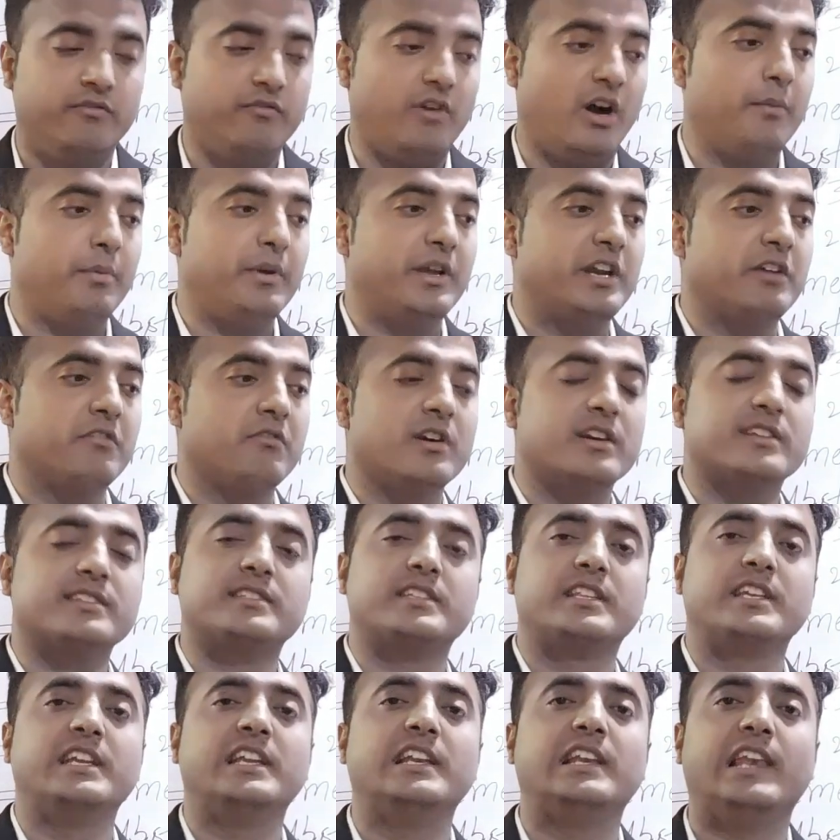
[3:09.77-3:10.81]
वहाँ पे
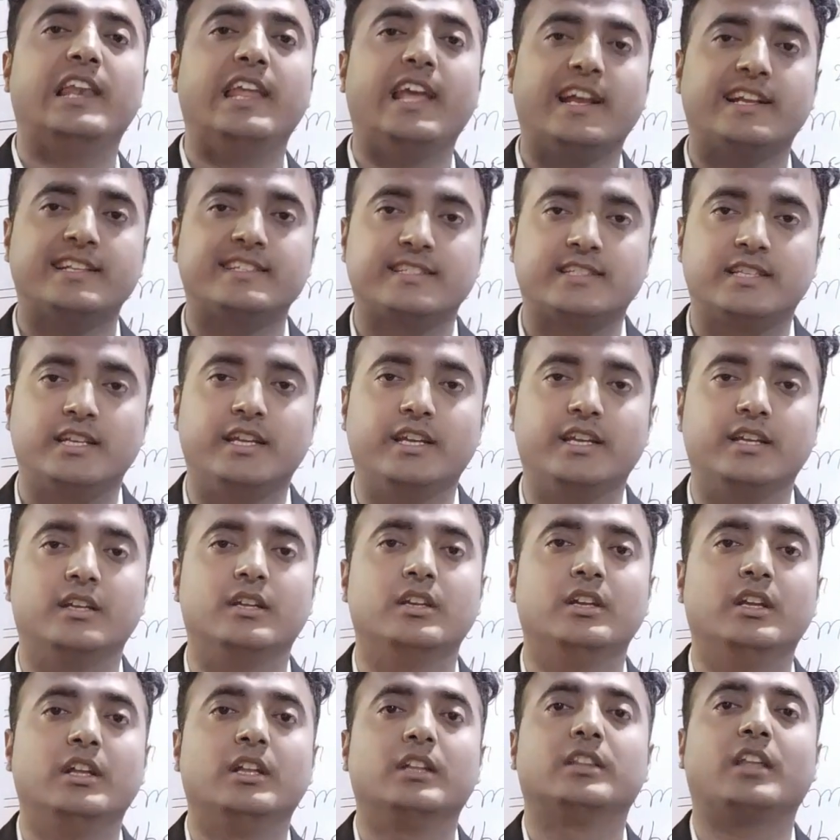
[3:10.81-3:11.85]
रिवर्स थी लेक्स थे
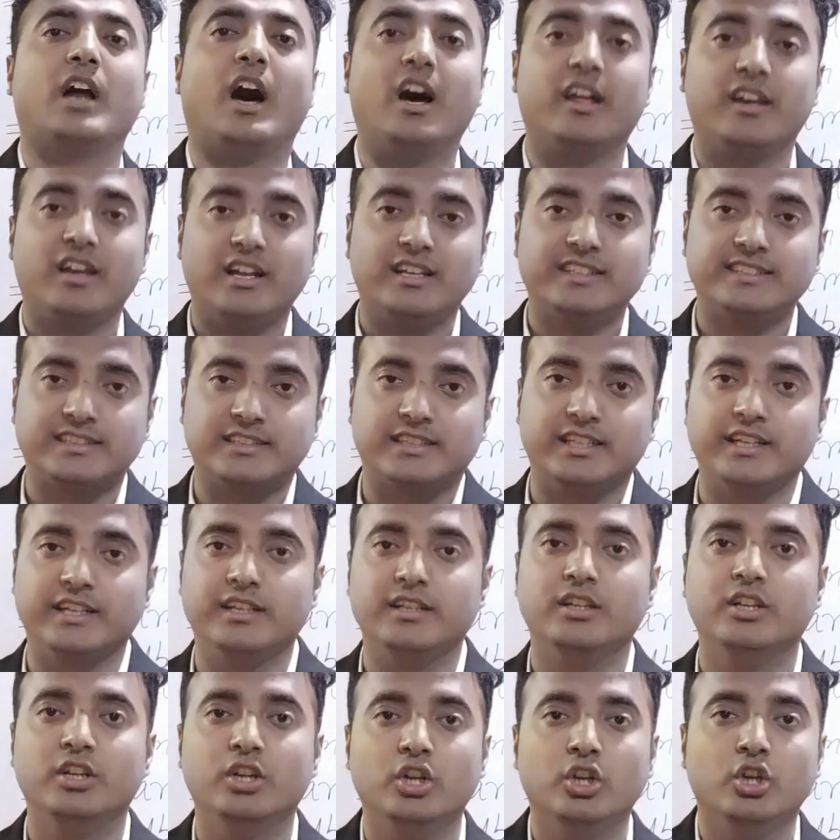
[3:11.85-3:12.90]
थानास थे